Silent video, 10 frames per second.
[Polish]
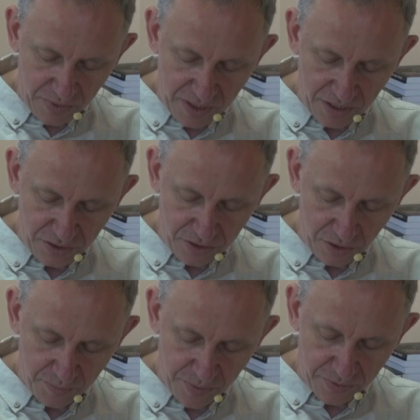
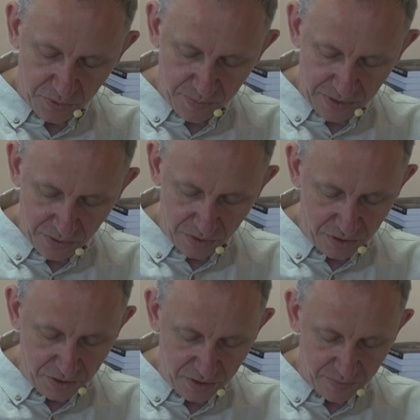kryminaliści lub po prostu
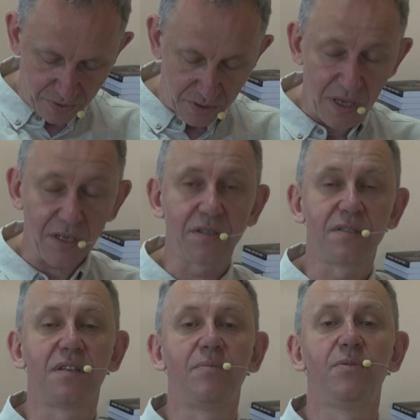patologiczni
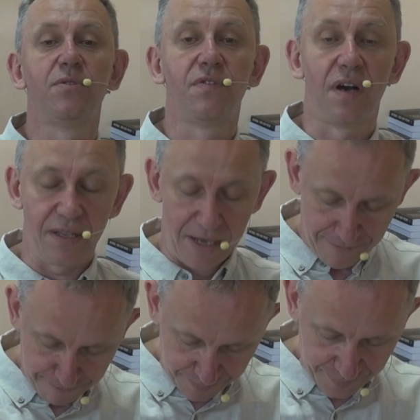zbrodniarze z zamiłowania.